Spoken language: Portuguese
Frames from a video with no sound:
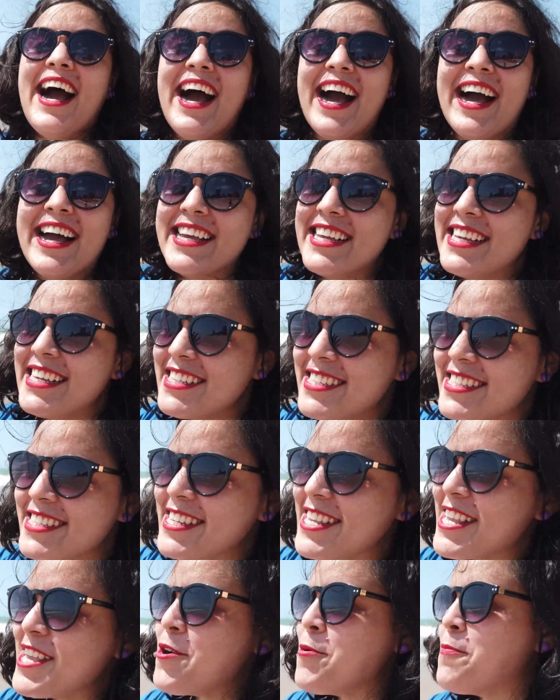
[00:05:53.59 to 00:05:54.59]
aí
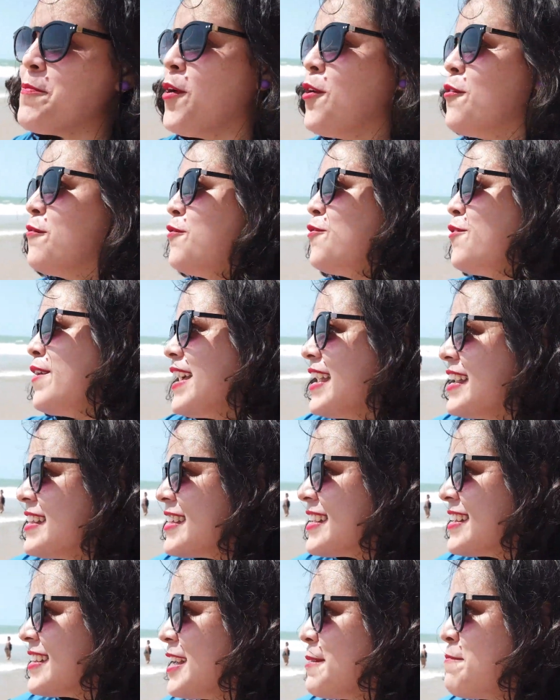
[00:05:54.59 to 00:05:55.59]
sim o povo
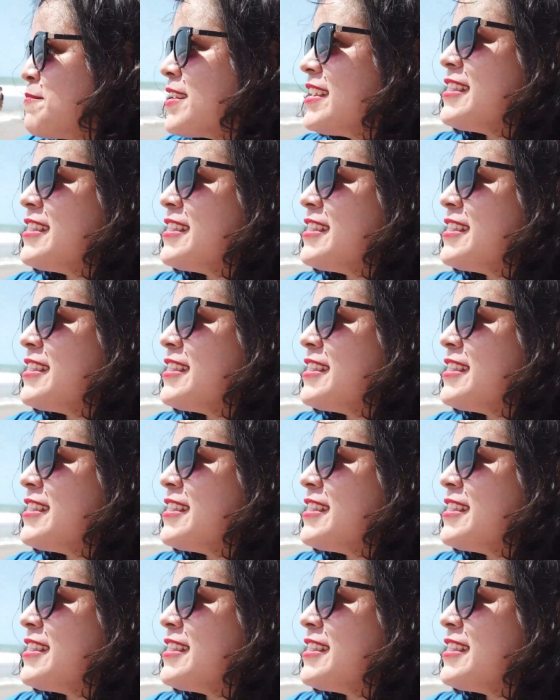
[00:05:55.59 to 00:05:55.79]
entra, né?